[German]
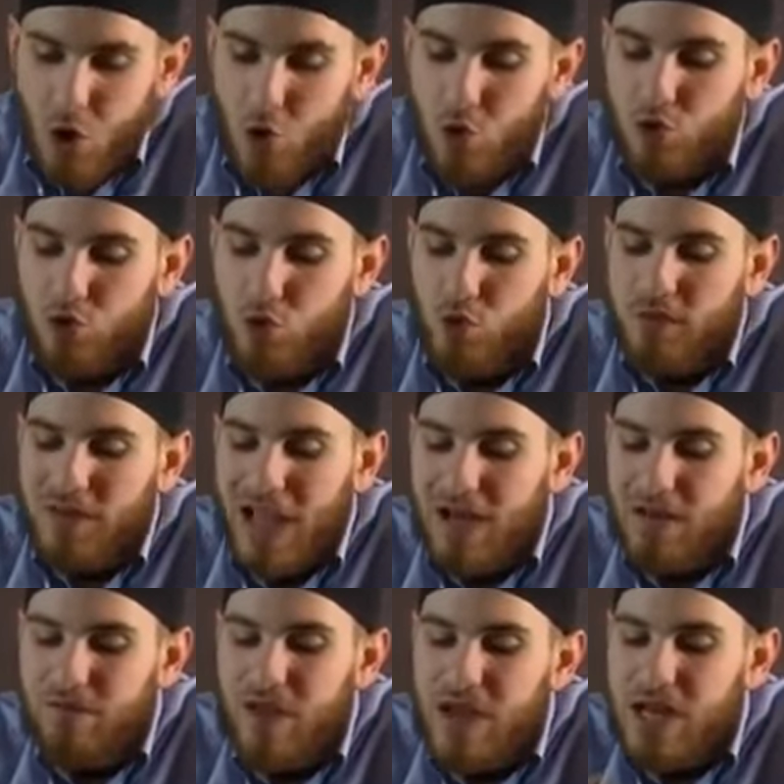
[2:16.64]
Und ruft
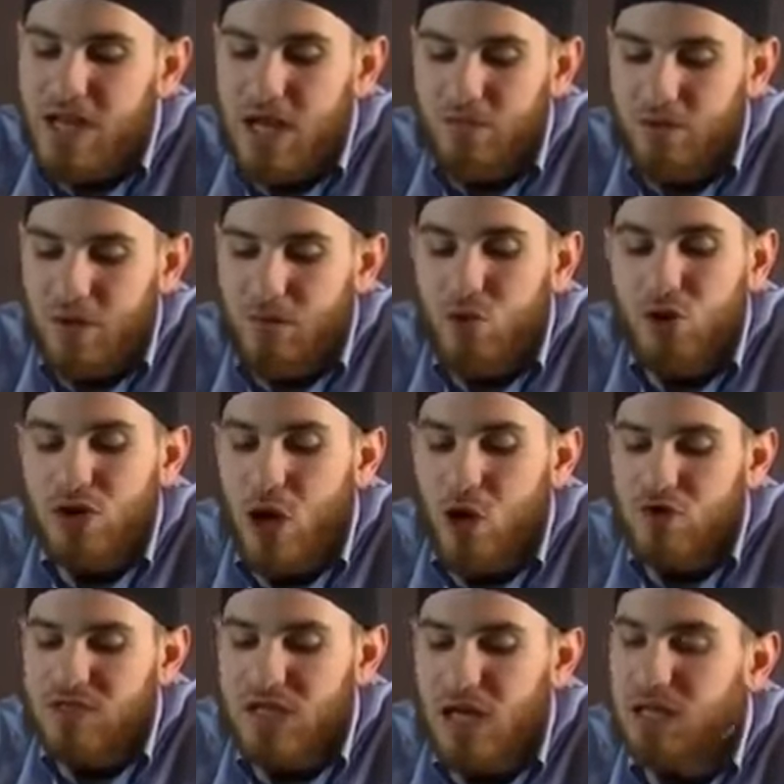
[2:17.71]
an, wen ihr vermögt,
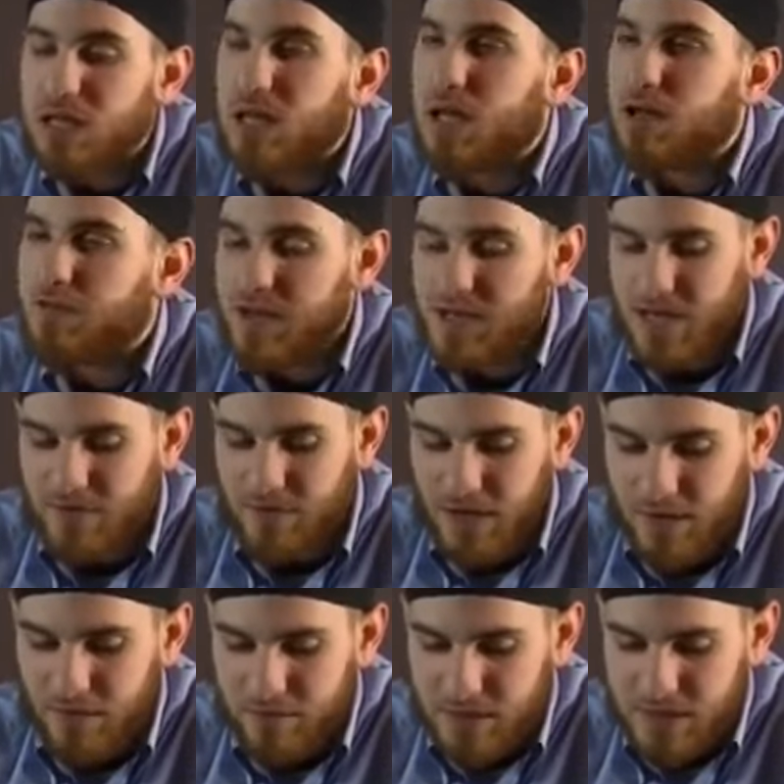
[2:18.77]
außer Allah, wenn ihr
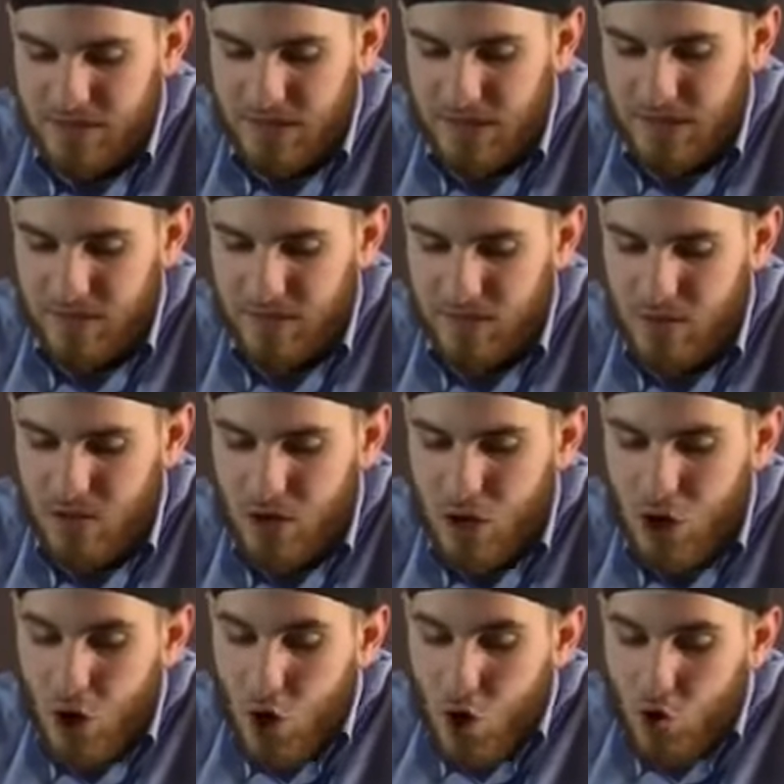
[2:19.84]
wahrhaftig seid.
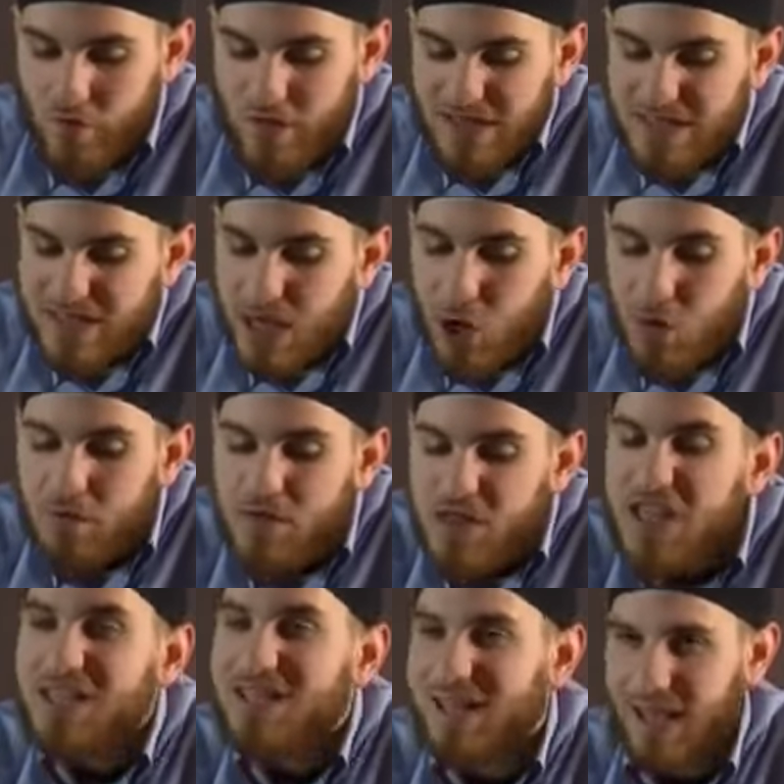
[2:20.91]
Und wenn sie darauf
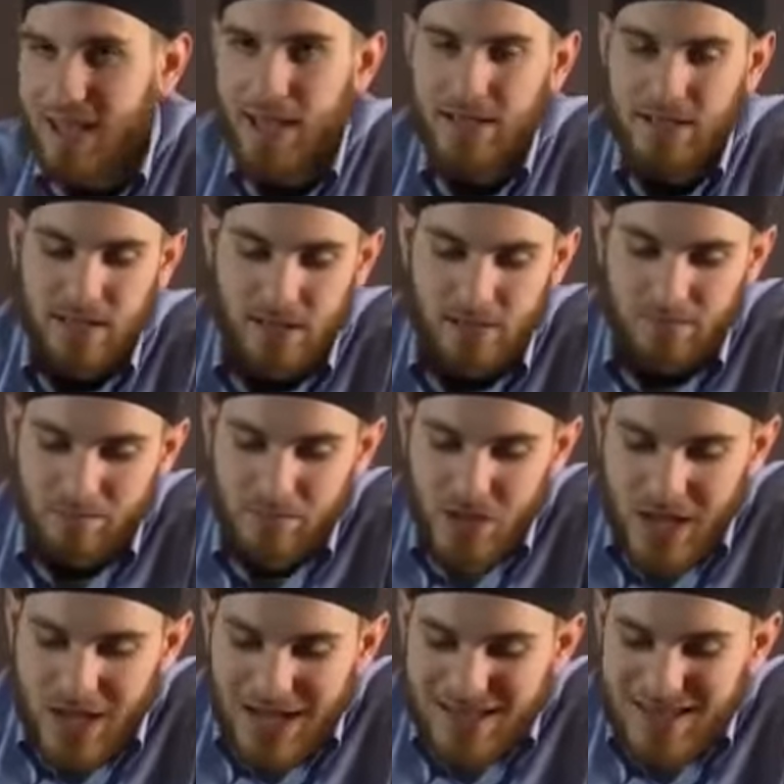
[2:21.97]
nicht reagieren,
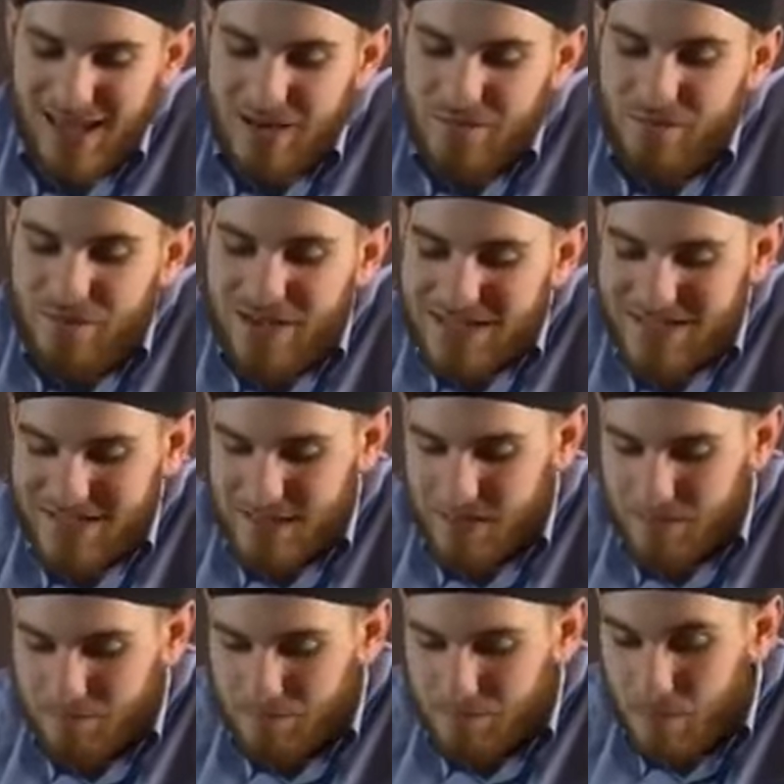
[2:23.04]
dann
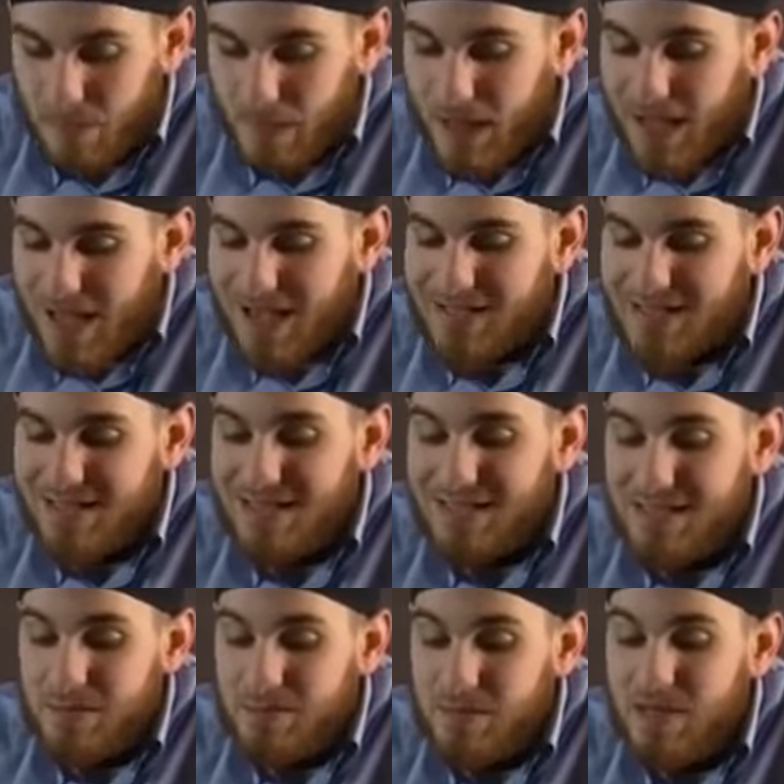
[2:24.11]
wisst, es
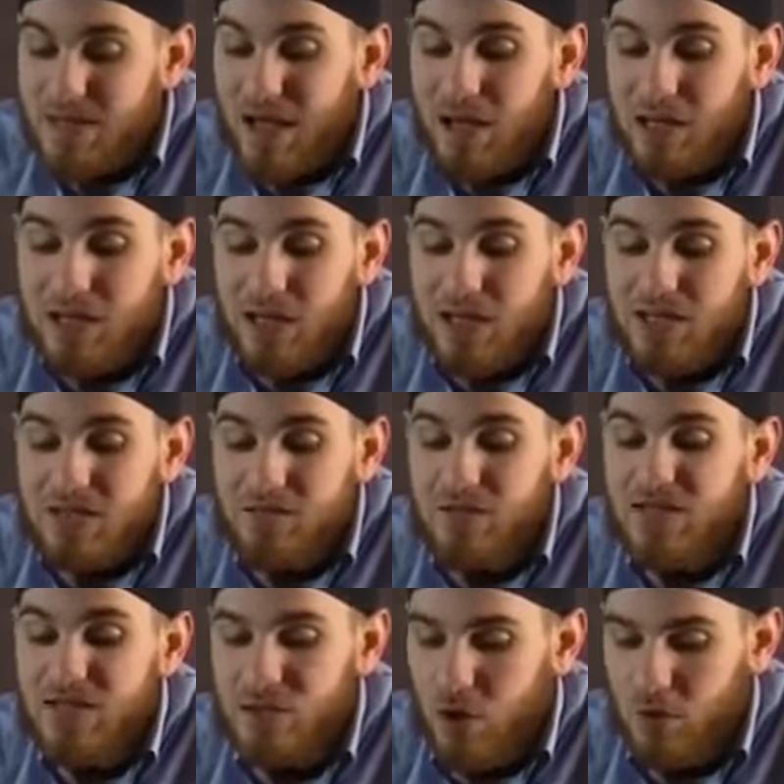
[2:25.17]
ist mit Allahs
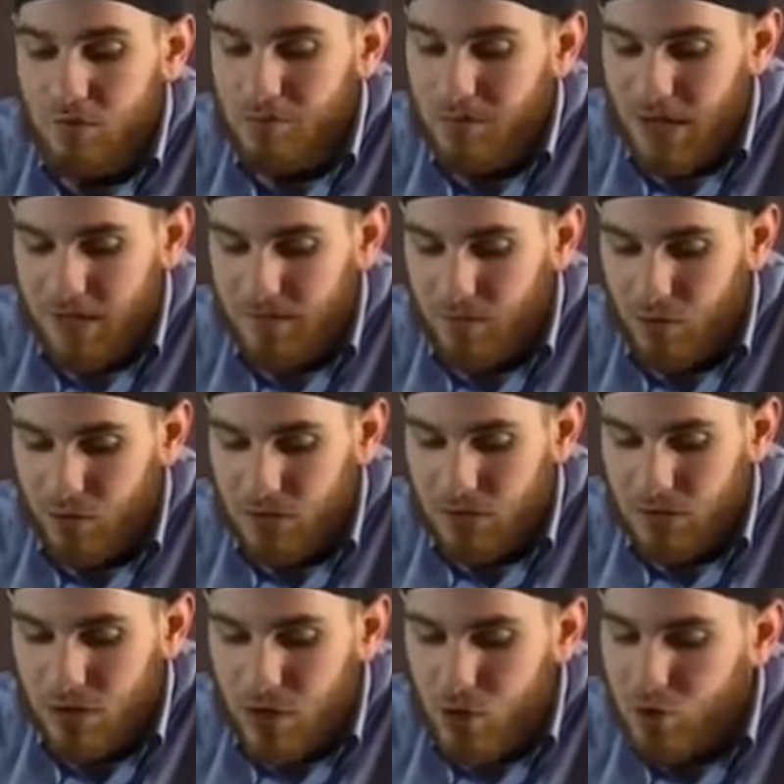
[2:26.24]
Wissen offenbart worden.
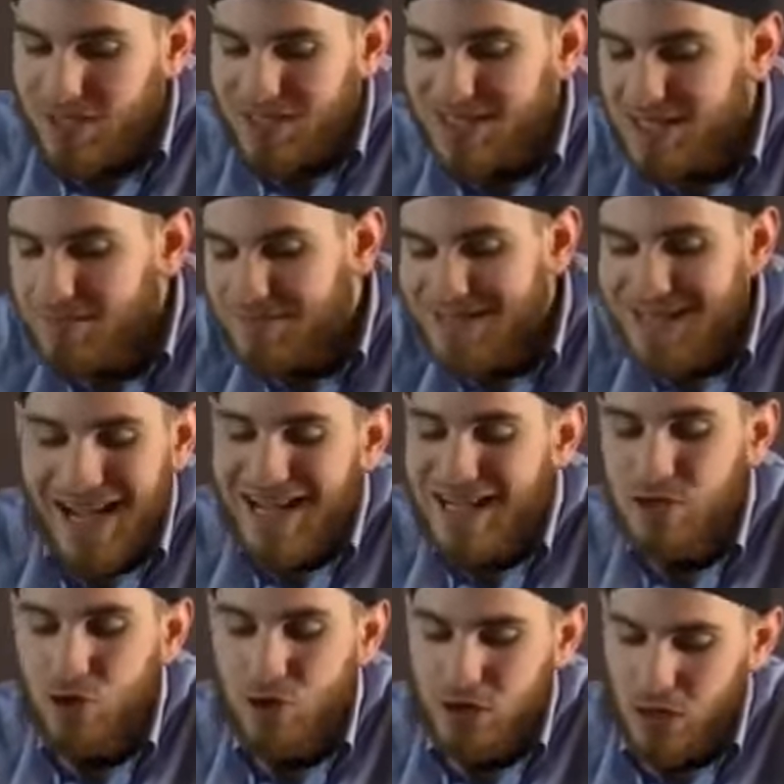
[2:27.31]
Und es gibt
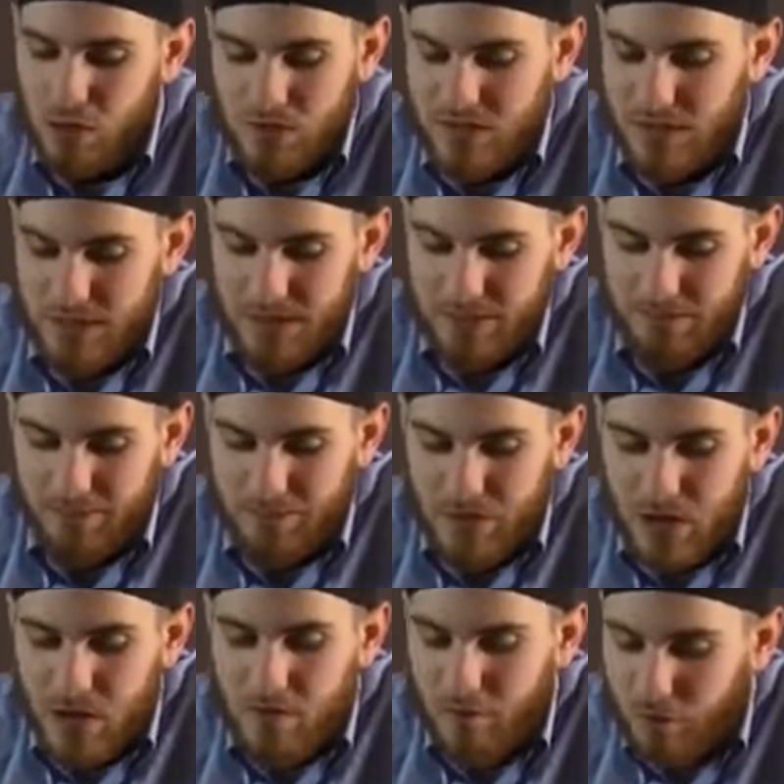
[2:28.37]
keinen Gott außer ihm.
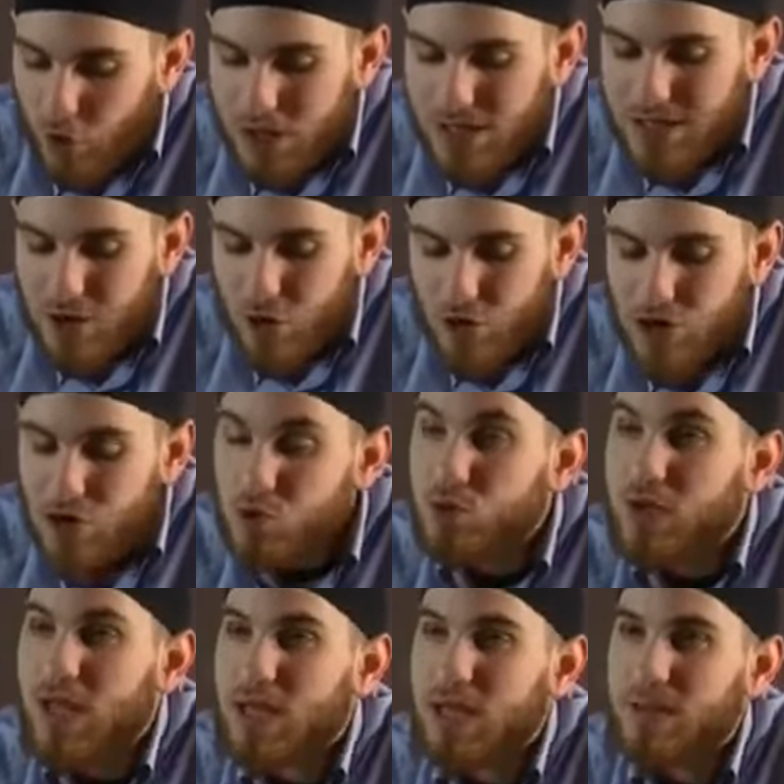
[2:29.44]
Wollt ihr euch
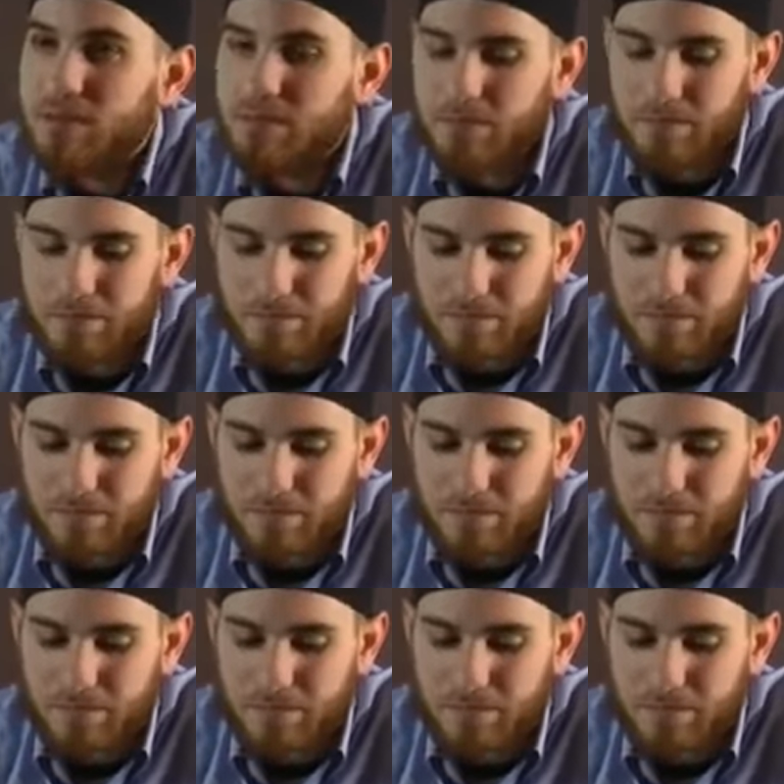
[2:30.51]
nun ergeben?